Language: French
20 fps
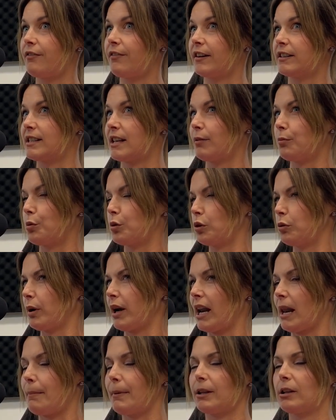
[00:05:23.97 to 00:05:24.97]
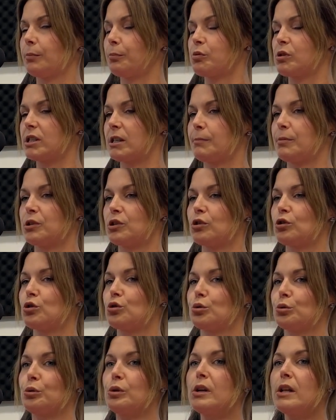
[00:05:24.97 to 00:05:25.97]
fait que ça peut nuire à la perte de poids, c'est pas ça du
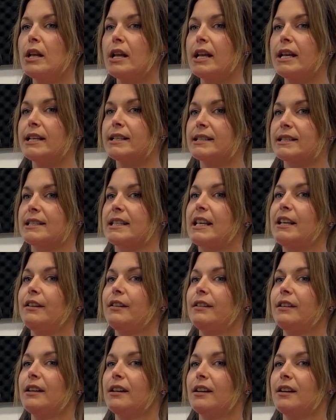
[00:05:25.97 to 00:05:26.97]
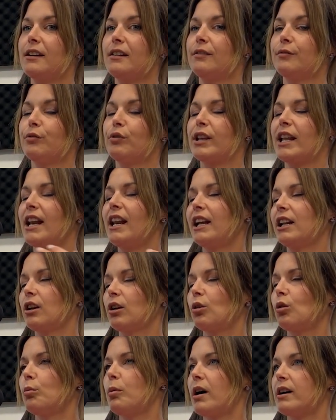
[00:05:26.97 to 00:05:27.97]
tout. Si faut y aller avec le
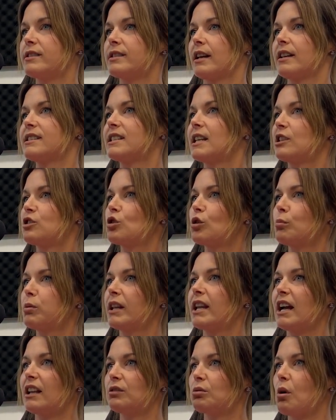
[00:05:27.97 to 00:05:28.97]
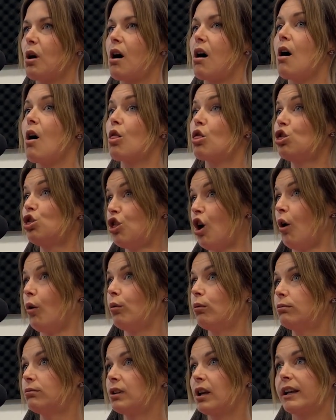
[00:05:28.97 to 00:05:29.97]
gros bon sens. C'est-tu obligatoire? Non.
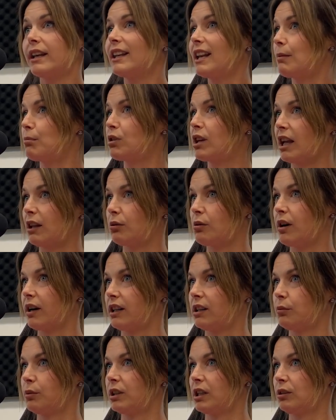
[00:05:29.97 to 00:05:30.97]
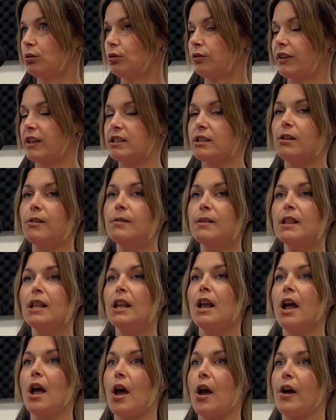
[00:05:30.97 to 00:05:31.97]
Il n'y a rien d'obligatoire, anyway, de toute façon.
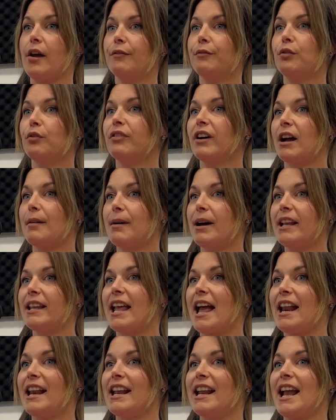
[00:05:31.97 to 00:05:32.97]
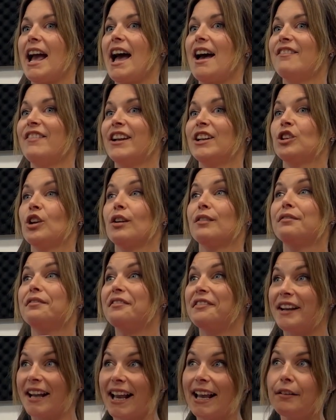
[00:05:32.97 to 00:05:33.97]
Il euh, faut vraiment y aller avec notre
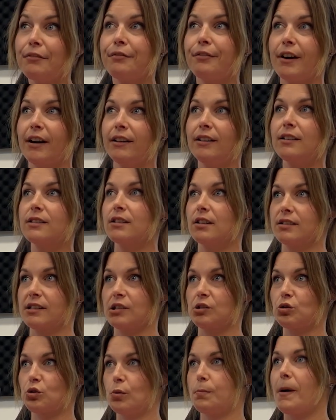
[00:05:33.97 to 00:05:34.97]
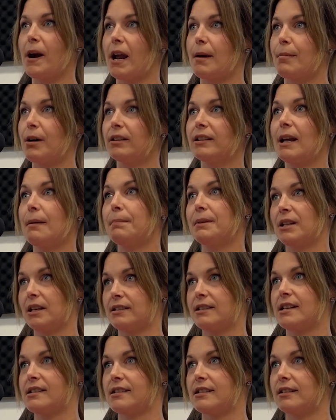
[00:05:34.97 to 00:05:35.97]
vraie faim, ça c'est super important, puis
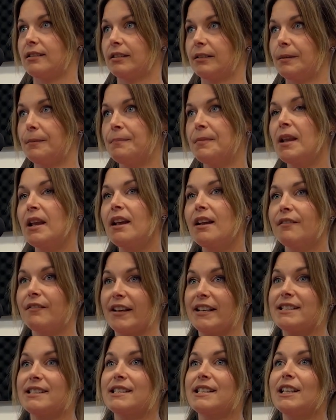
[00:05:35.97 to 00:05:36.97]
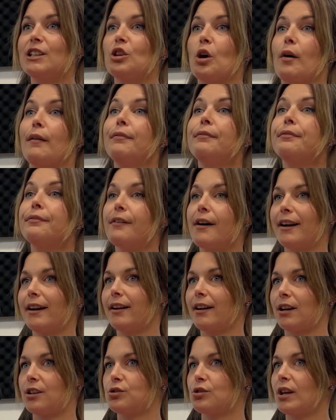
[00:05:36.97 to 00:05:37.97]
notre satiété. Fait que si tu as faim
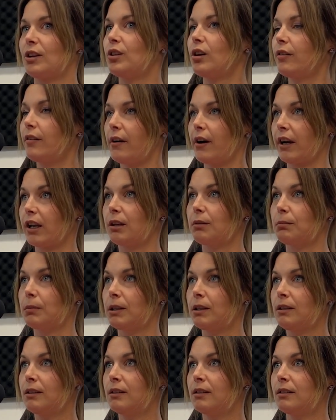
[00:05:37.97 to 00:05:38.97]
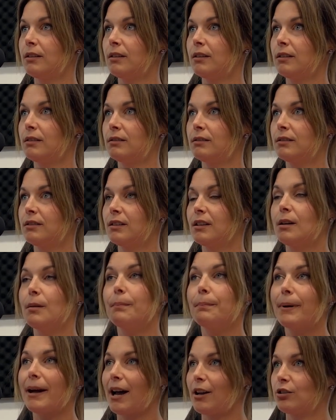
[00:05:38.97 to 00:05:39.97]
rendu à 9h30,
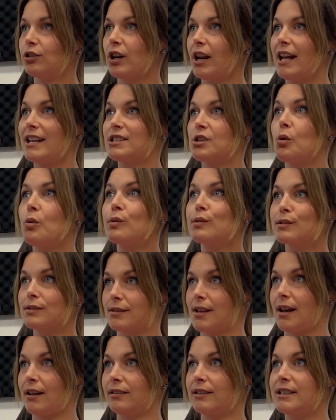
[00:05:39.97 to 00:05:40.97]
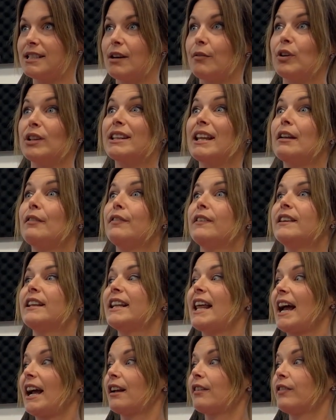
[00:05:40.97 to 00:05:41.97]
prends une collation santé, ça va t'éviter
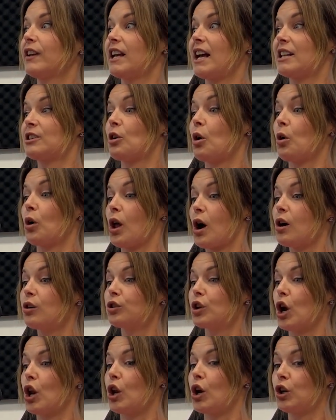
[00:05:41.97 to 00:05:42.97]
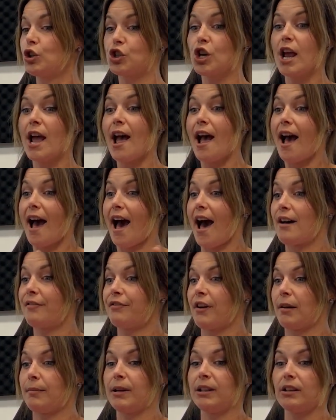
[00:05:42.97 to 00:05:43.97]
d'arriver à ton l'heure de lunch
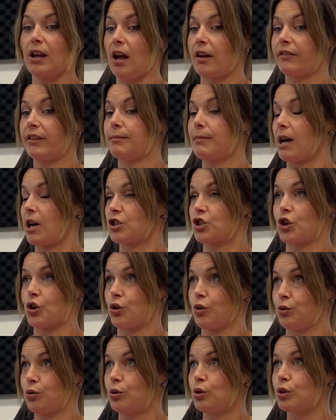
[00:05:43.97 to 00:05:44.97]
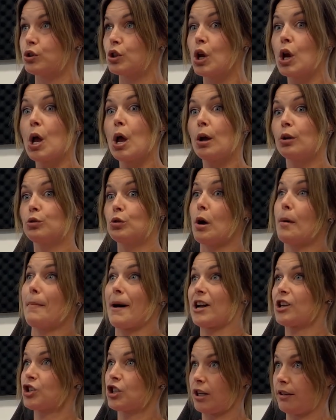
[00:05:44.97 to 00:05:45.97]
affamé, tu as envie de manger un ours, de
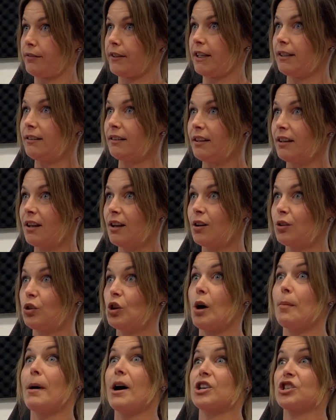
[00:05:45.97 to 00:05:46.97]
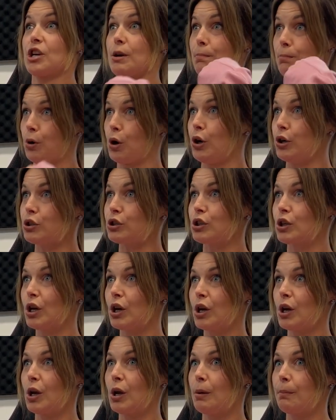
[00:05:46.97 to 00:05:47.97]
manger vite, de manger plus,
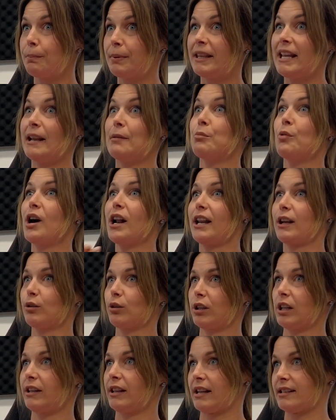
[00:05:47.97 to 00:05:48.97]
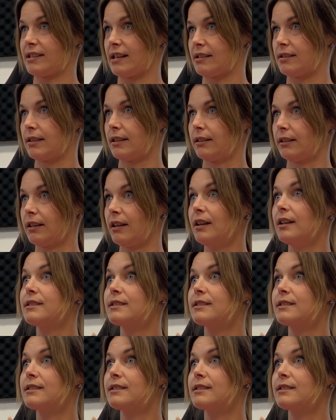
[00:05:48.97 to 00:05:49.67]
puis d'être moins à l'écoute de ta société.